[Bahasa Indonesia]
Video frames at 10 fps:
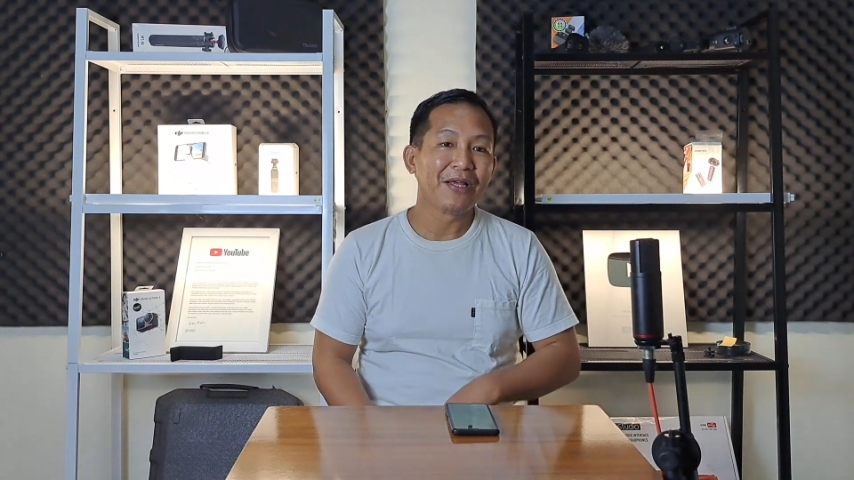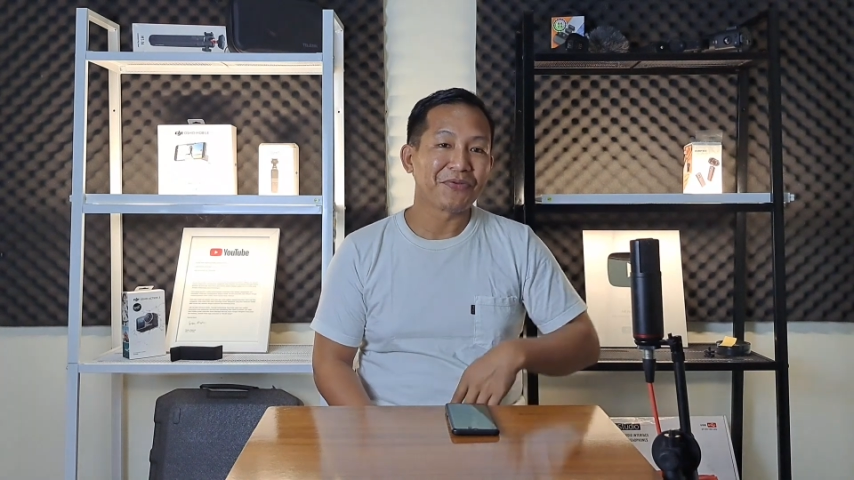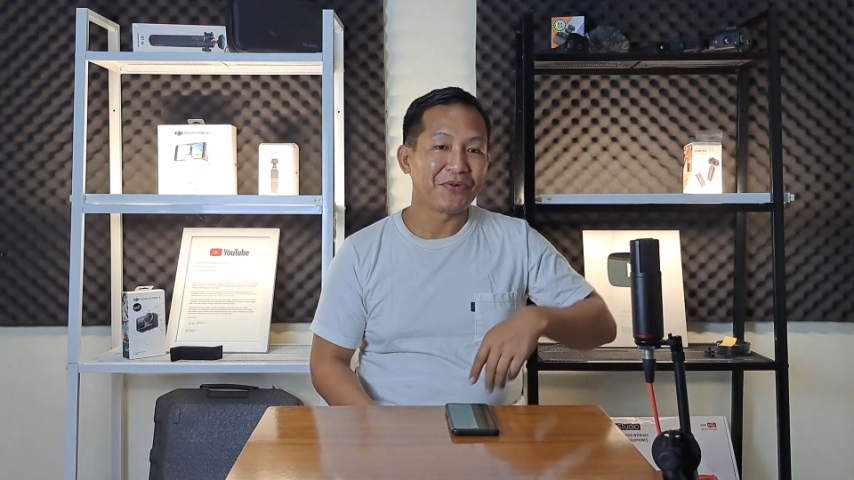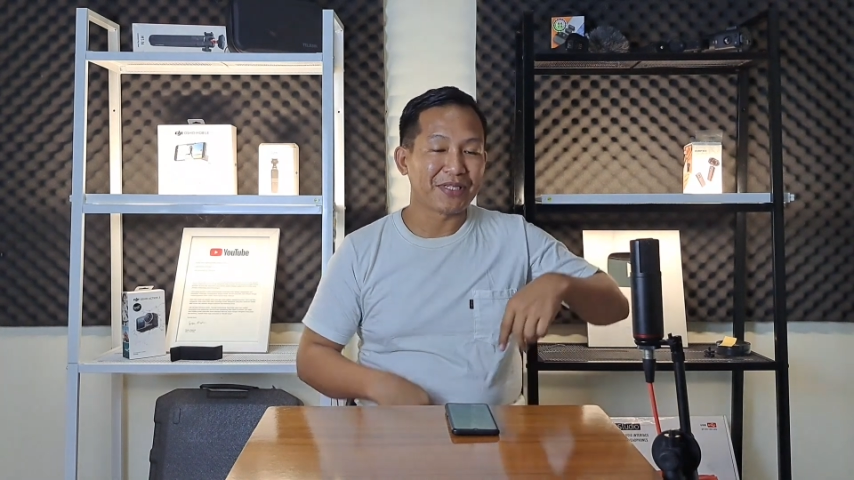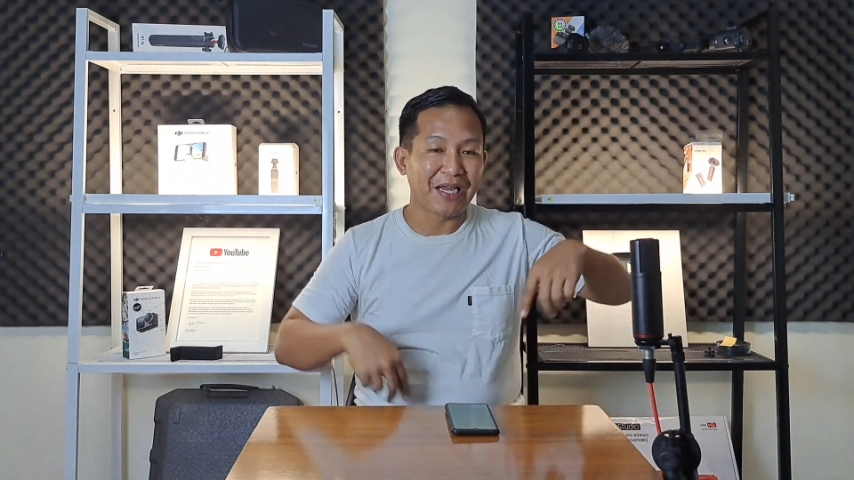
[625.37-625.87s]

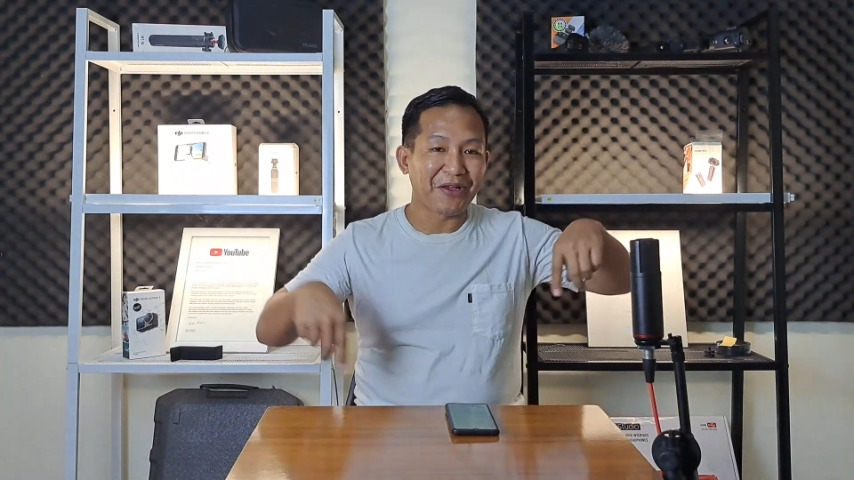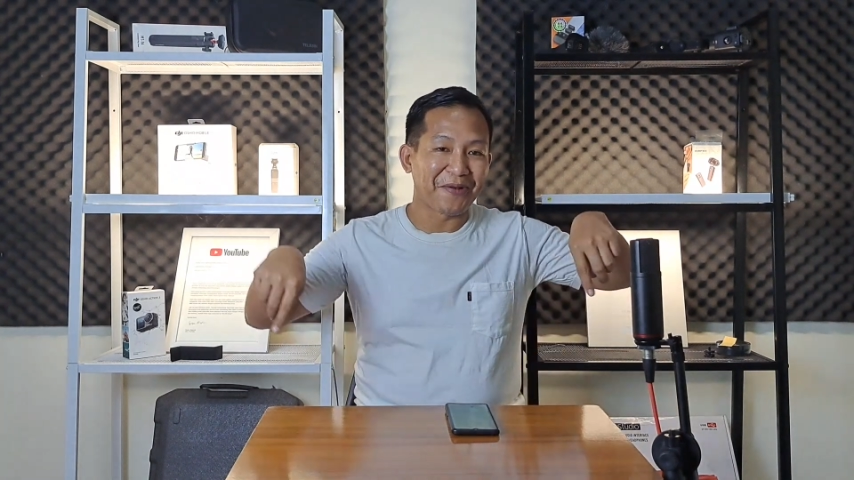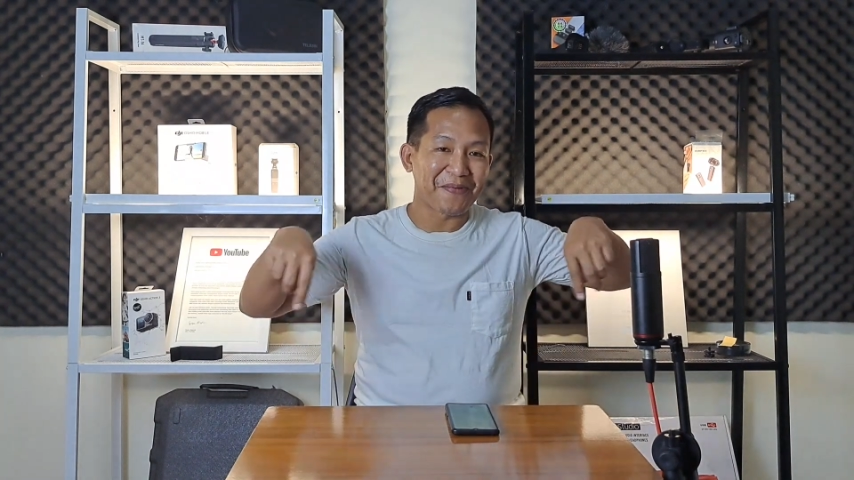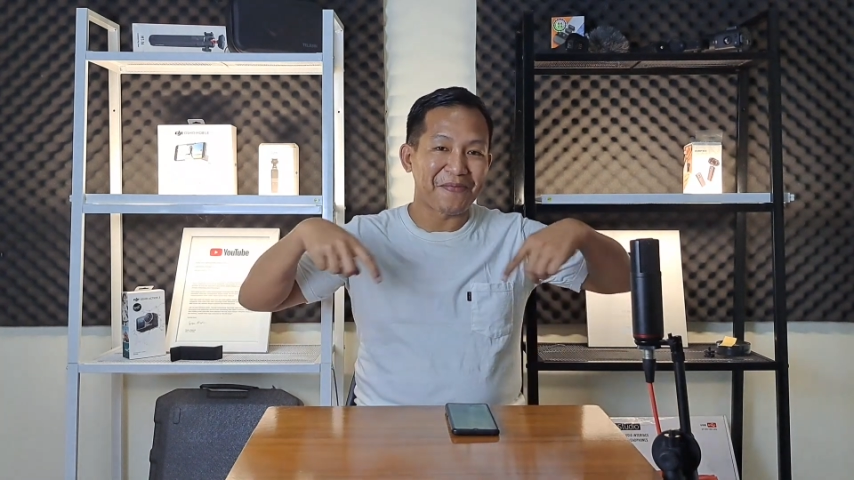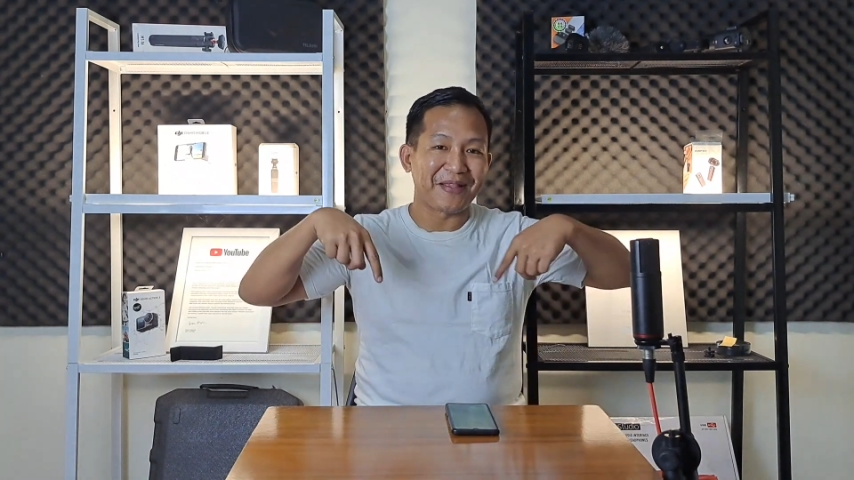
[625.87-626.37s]
Tuliskan di
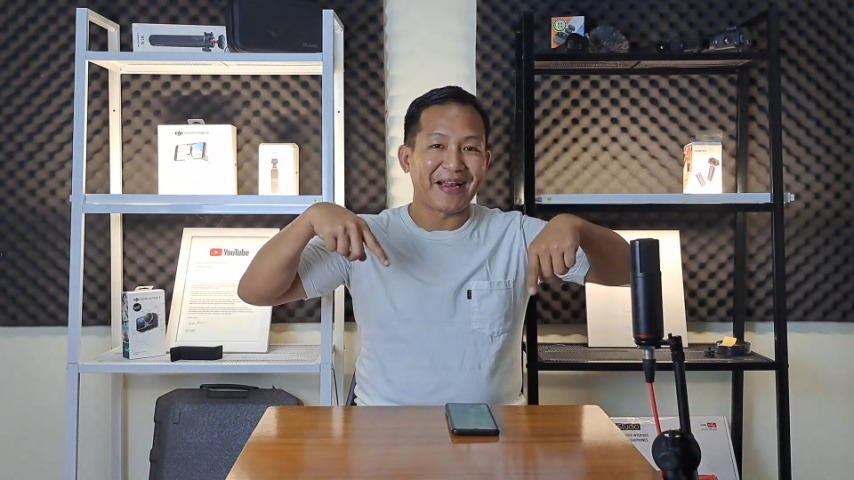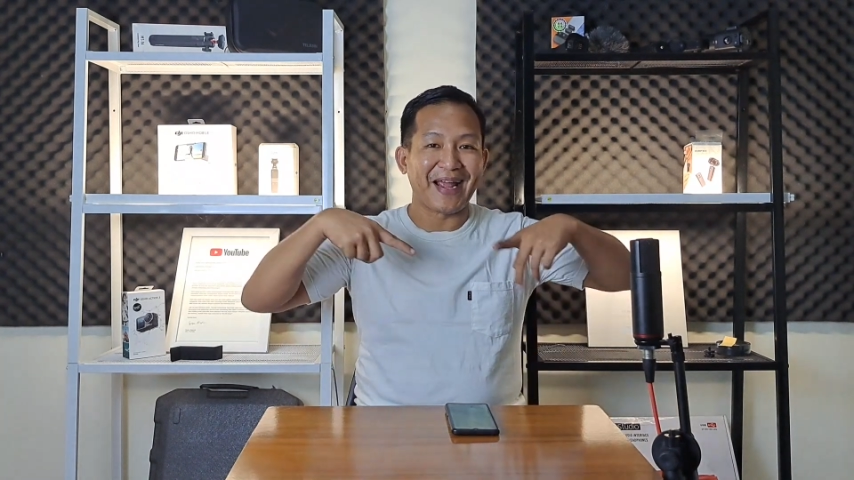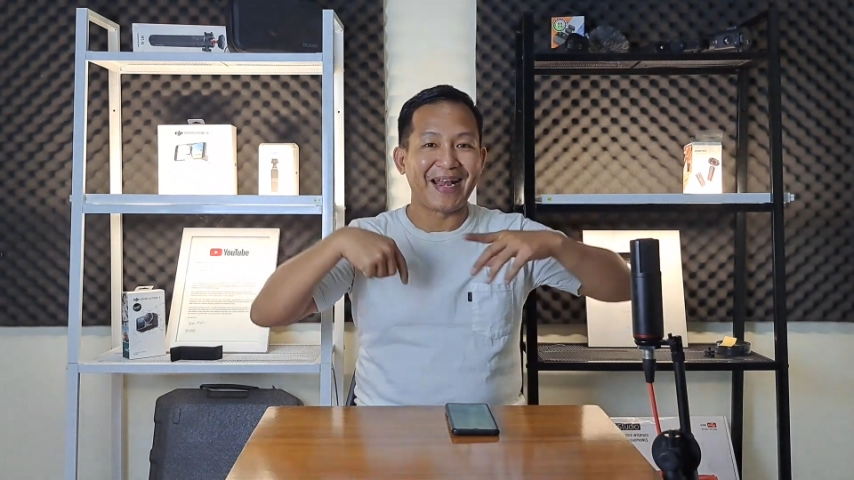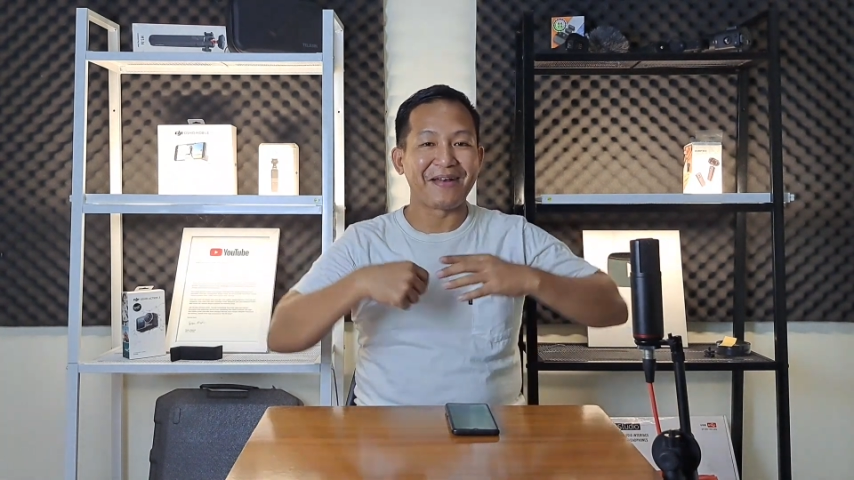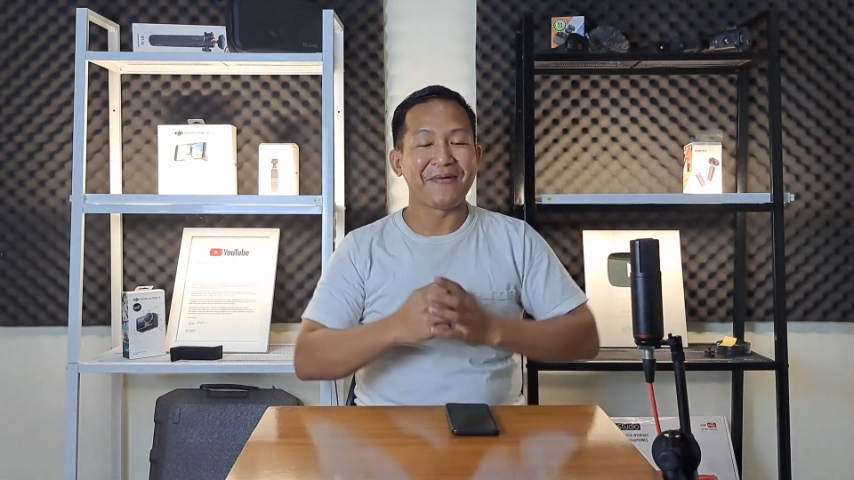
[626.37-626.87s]
kolom komentar
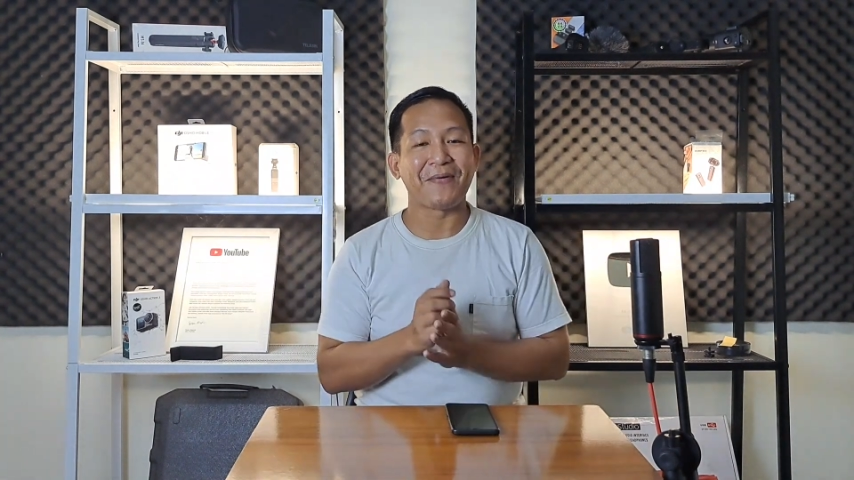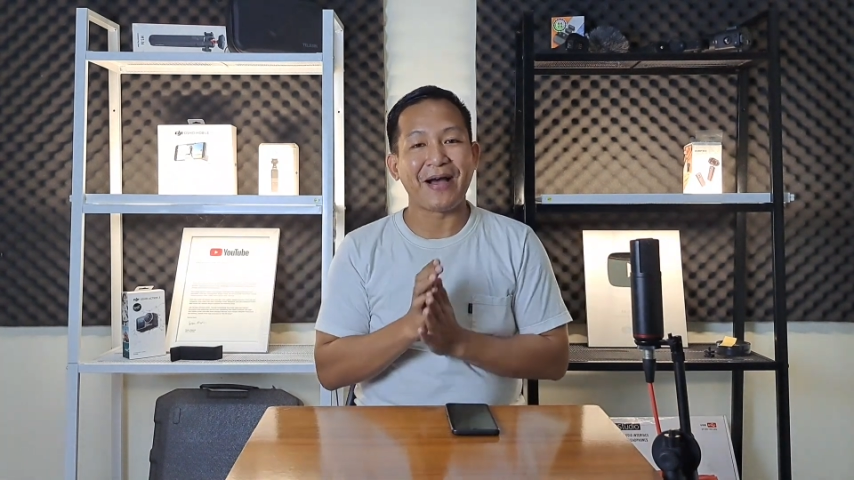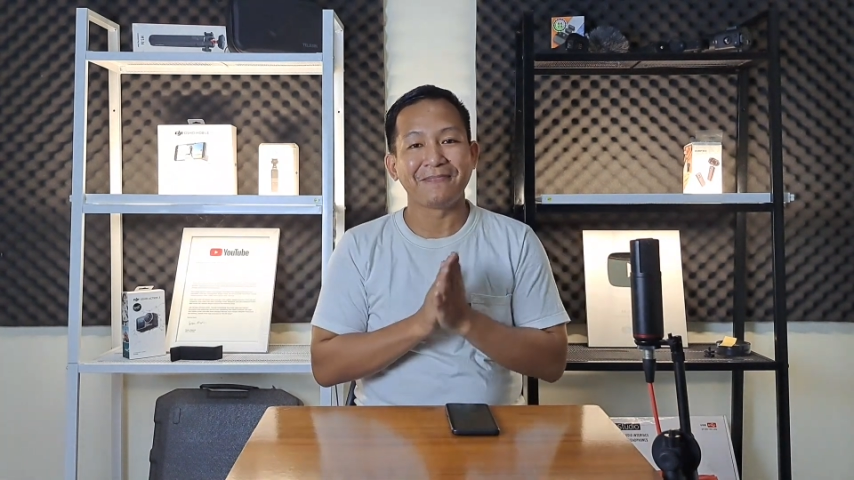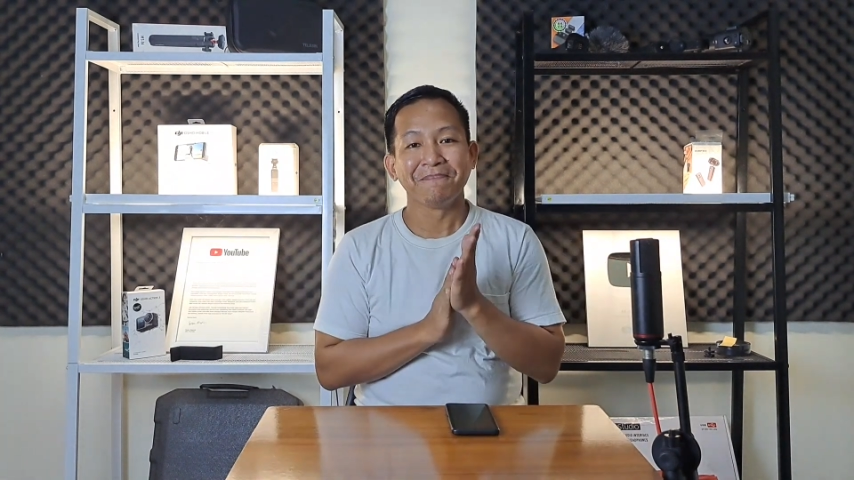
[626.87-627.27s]
yang ada di bawah.